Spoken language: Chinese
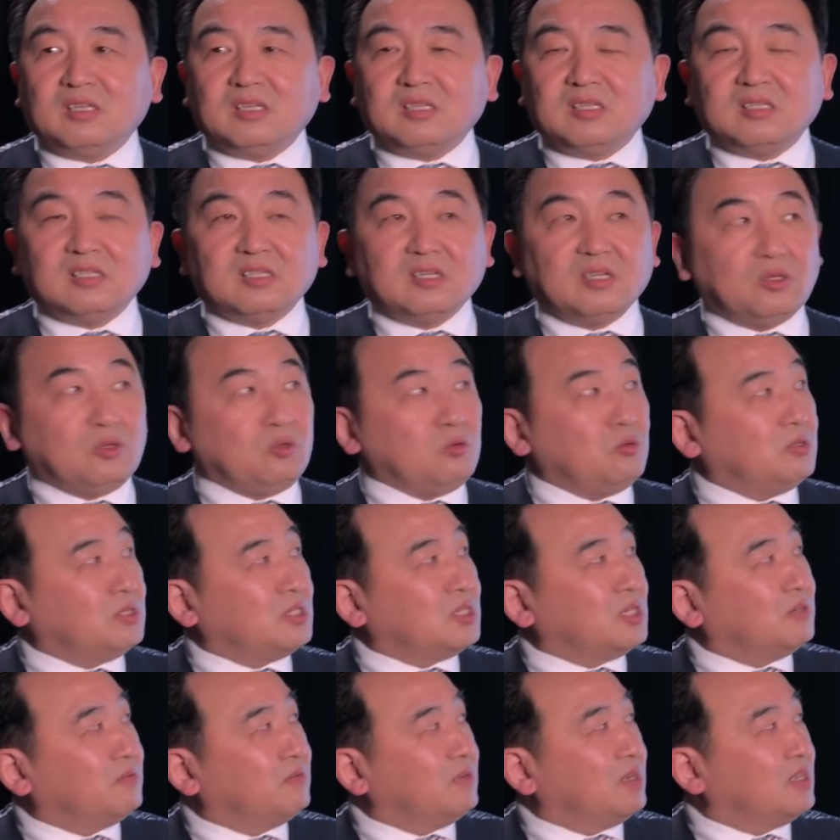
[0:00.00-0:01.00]
色欲
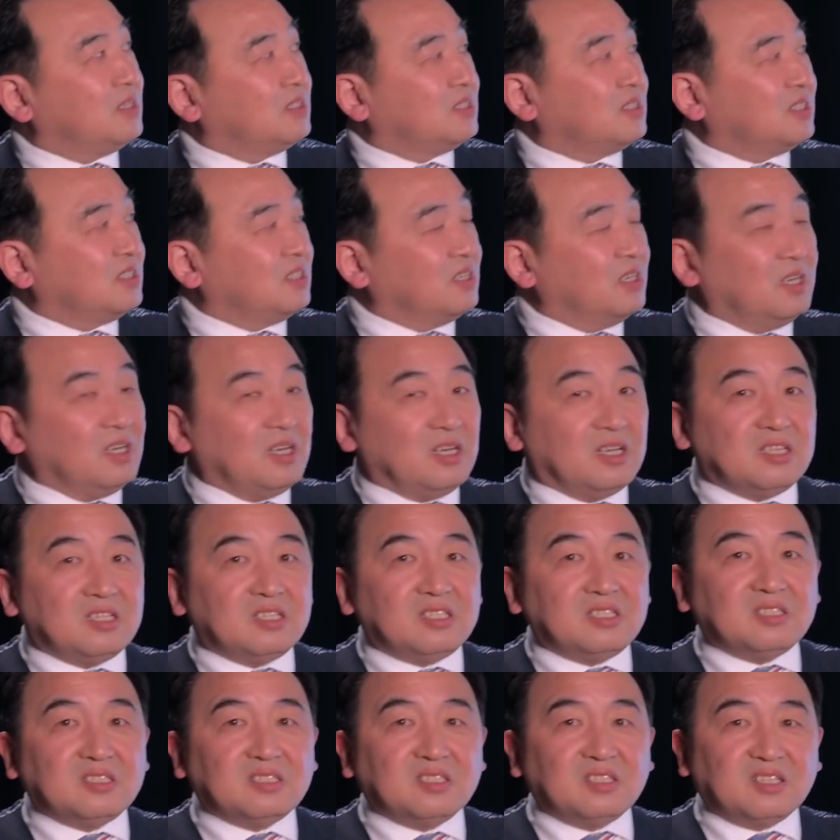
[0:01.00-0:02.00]
成为了整个
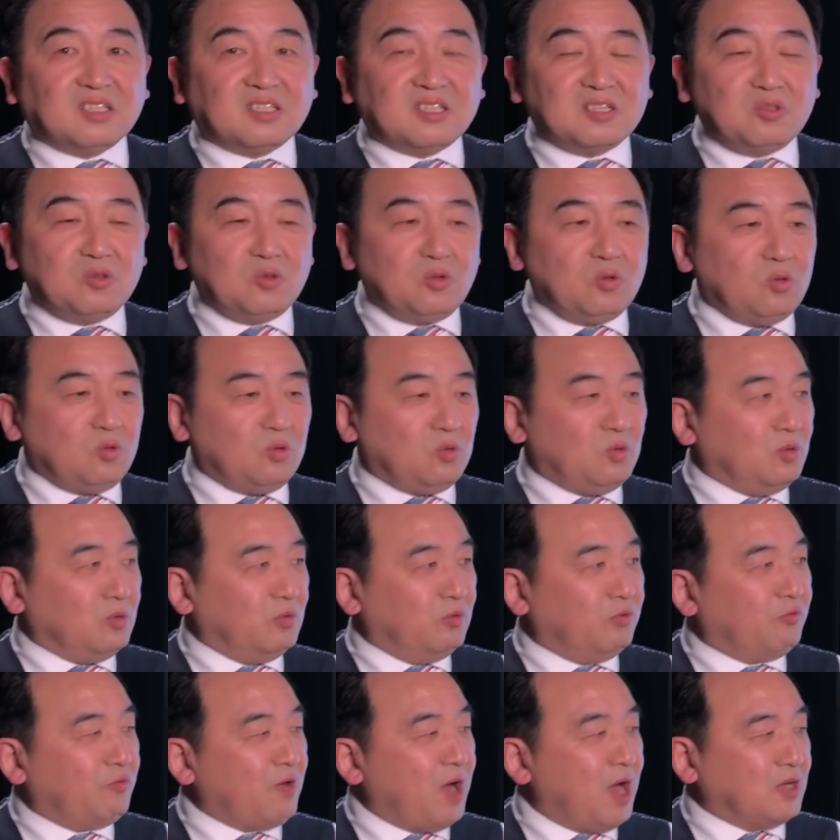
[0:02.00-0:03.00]
色跟欲
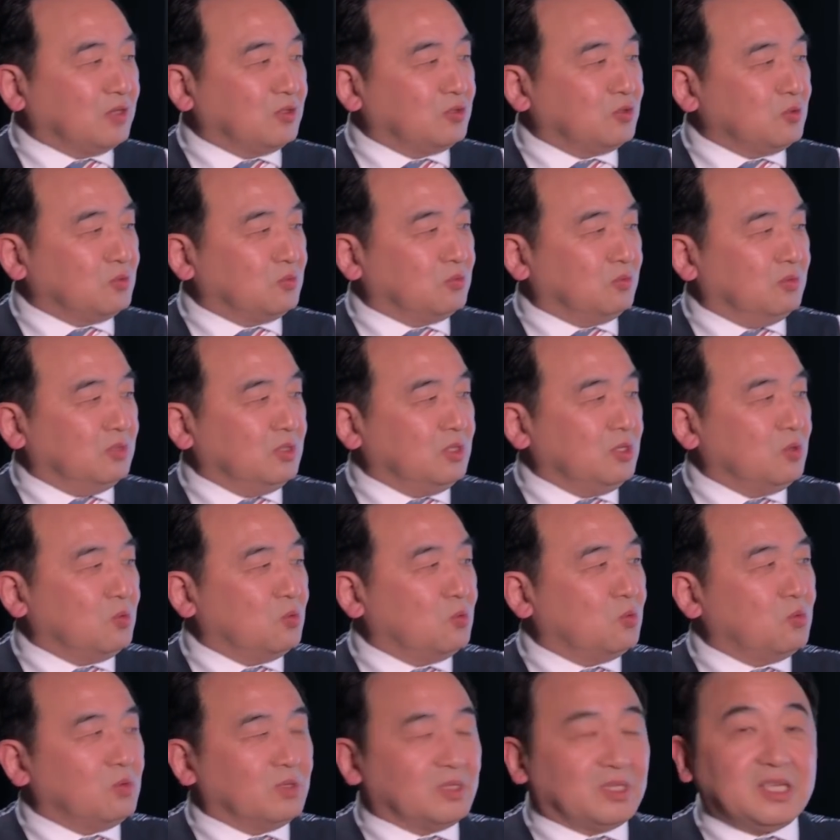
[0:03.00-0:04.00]
放纵、诱
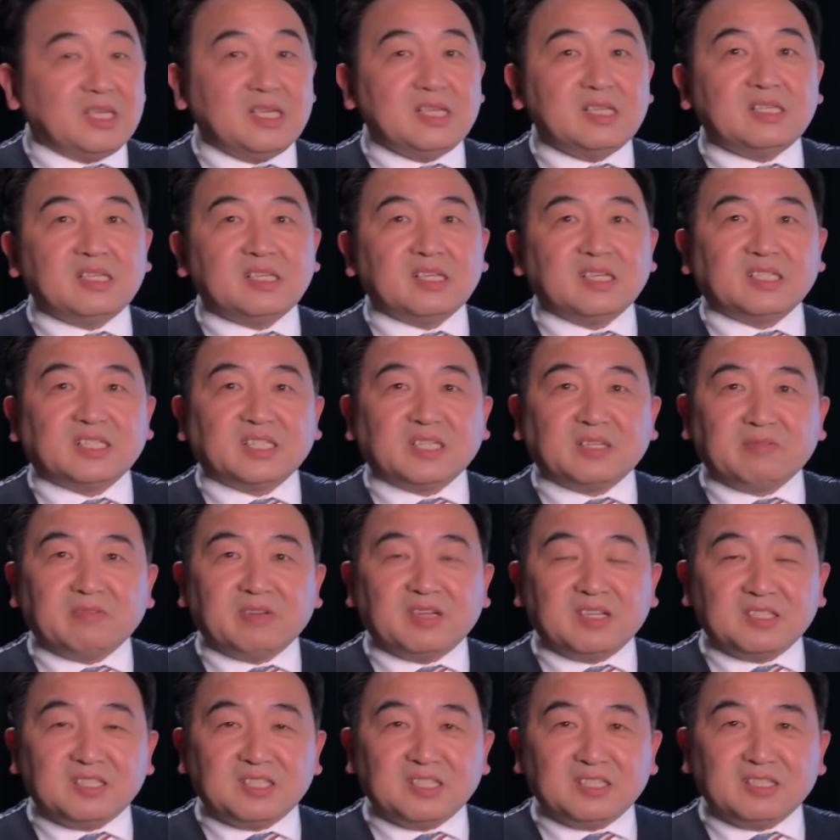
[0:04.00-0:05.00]
惑的一切，成
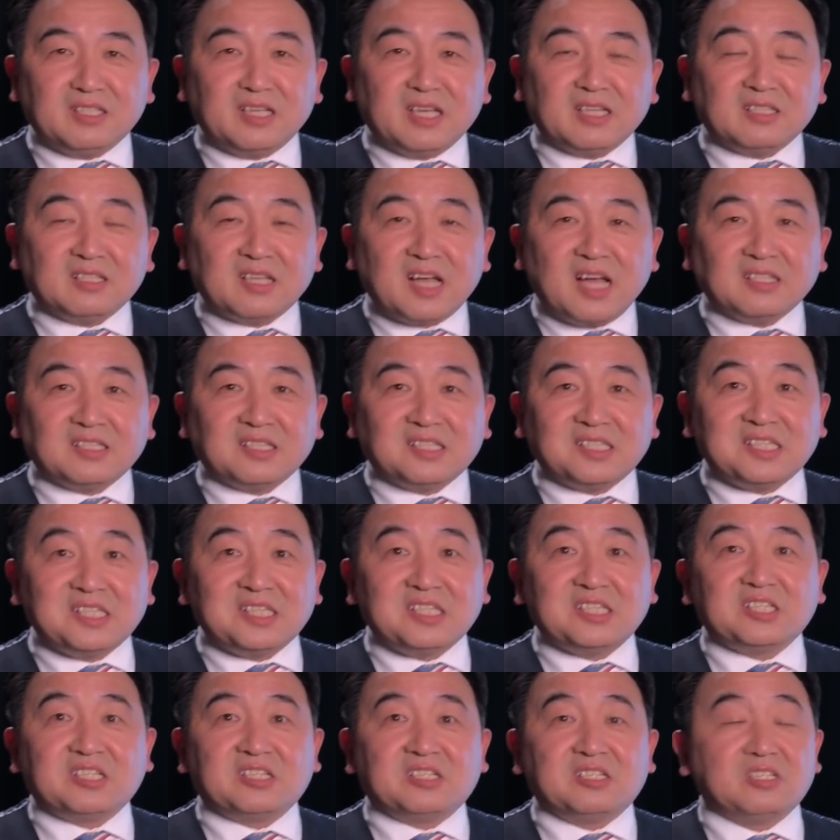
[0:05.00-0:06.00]
为了今天它的
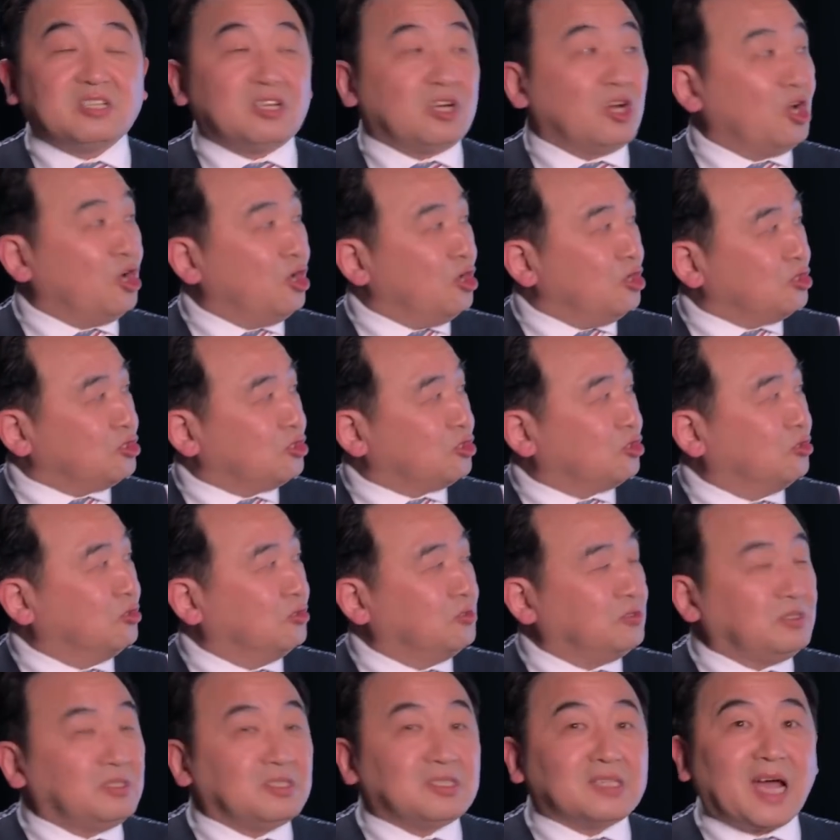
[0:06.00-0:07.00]
基石
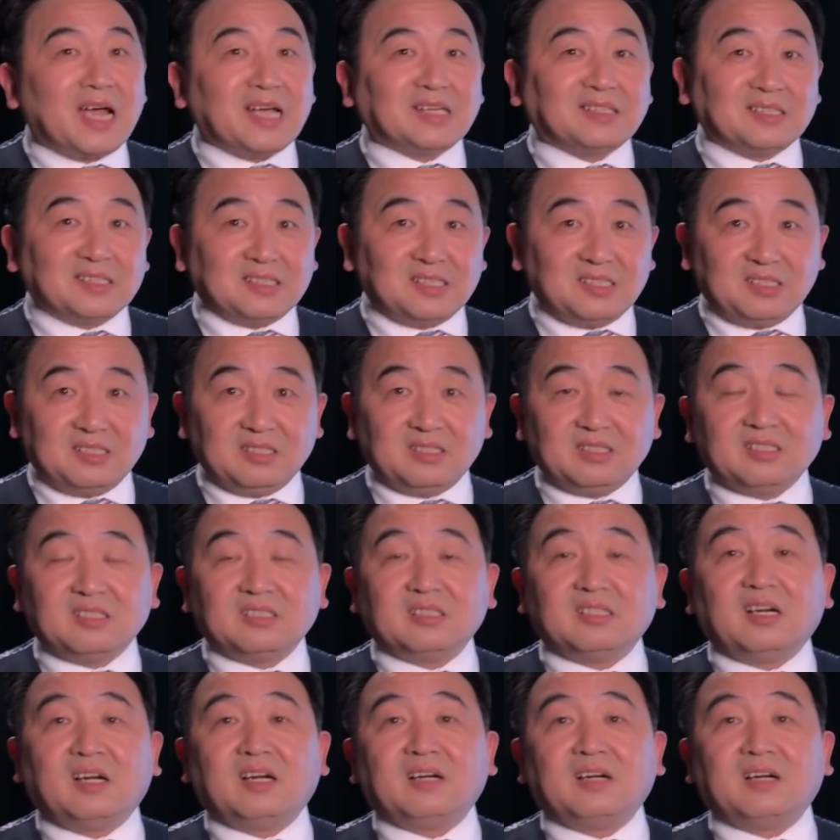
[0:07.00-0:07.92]
存在的基石，